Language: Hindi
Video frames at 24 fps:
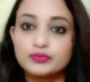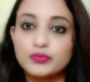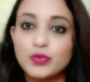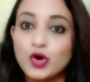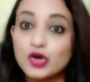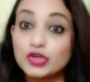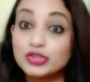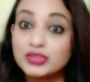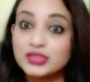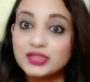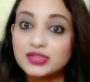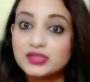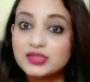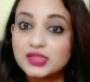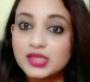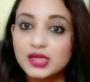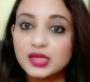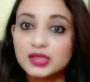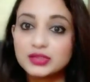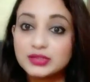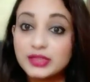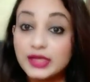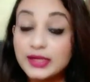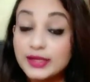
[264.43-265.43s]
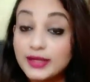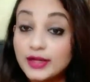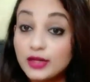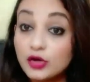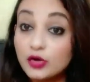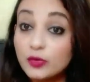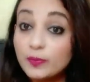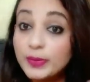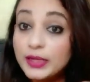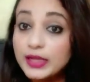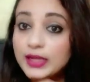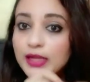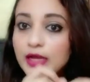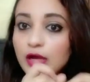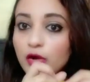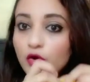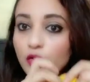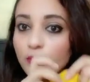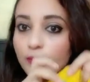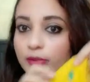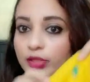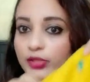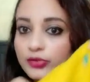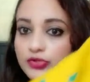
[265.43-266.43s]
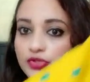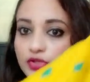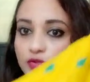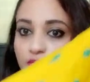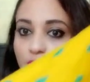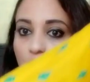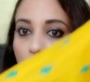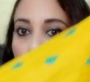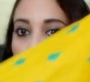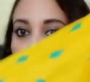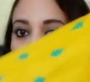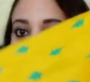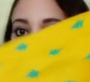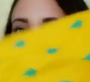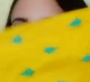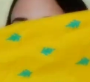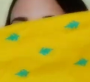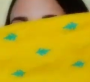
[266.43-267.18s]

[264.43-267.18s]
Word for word: बहुत ही अच्छा लगता है येलो पिंक का कॉम्बिनेशन बहुत ही